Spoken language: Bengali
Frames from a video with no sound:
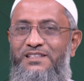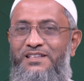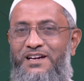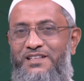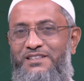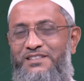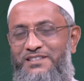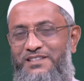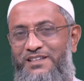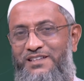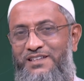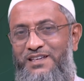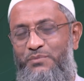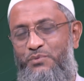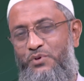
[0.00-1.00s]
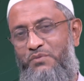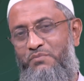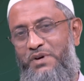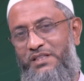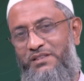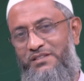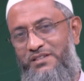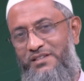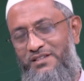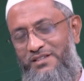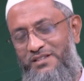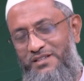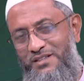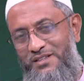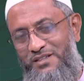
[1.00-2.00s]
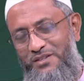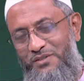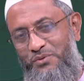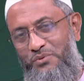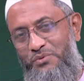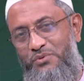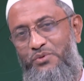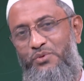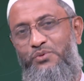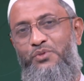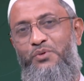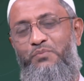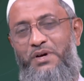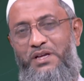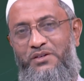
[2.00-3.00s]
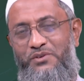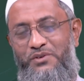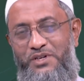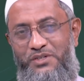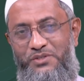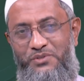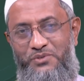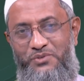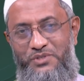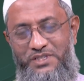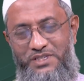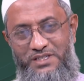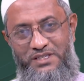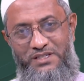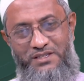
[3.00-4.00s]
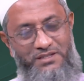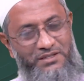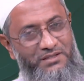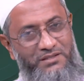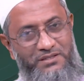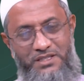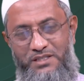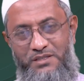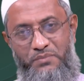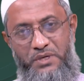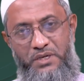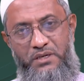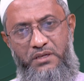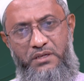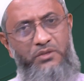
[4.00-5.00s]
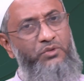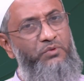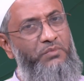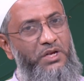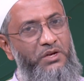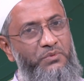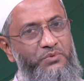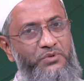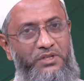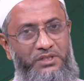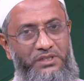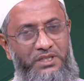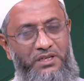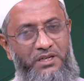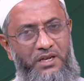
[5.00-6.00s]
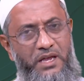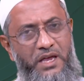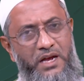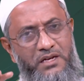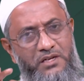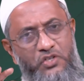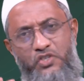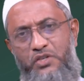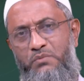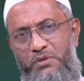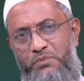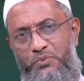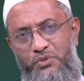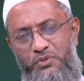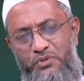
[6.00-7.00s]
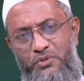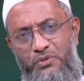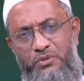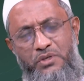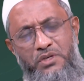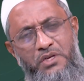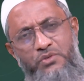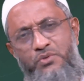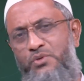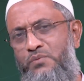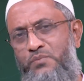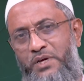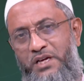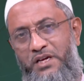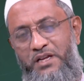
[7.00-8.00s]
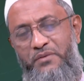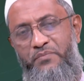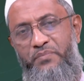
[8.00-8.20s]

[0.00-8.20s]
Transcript: দাঁড়াতে শেখে এবং মাতৃ দুগ্ধ পান করার জন্য সে যেতে পারে কিন্তু মানব সন্তান একটা সময় পর্যন্ত কিছুই পারে না